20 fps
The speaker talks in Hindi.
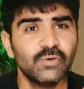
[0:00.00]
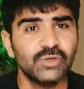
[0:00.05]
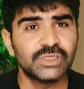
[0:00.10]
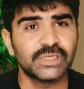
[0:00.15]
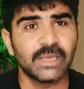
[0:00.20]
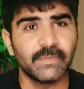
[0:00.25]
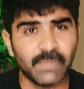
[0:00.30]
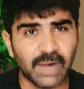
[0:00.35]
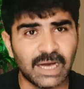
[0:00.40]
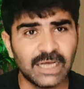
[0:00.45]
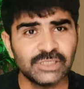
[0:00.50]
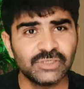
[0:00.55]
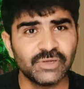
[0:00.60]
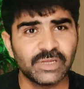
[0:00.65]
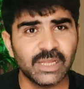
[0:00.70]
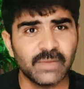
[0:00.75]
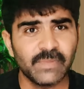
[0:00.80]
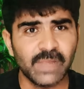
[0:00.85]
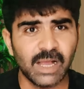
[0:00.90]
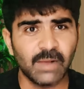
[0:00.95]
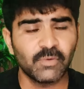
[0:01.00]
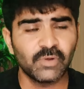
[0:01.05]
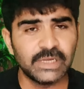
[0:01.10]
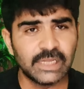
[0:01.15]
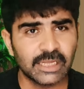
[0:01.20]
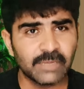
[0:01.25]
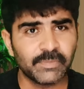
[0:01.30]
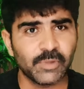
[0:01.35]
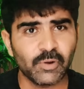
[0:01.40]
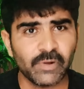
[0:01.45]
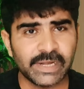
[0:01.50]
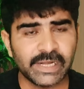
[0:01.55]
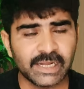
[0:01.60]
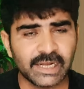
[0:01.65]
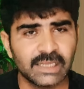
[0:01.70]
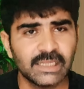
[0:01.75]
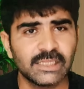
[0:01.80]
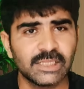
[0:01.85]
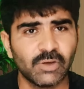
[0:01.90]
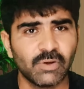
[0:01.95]
उसके बाद जो है ना मैं आपको लिंक
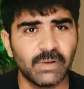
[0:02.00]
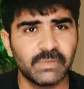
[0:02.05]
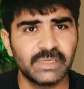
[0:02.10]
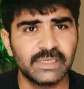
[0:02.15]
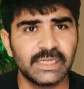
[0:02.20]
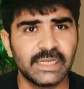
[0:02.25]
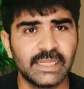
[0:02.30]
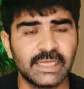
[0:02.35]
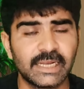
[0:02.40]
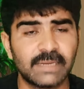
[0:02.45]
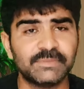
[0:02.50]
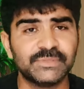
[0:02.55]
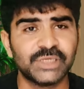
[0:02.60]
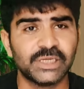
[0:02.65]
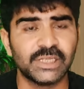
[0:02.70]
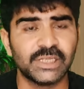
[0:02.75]
प्रोवाइड कर देता हूँ अपने टेलीग्राम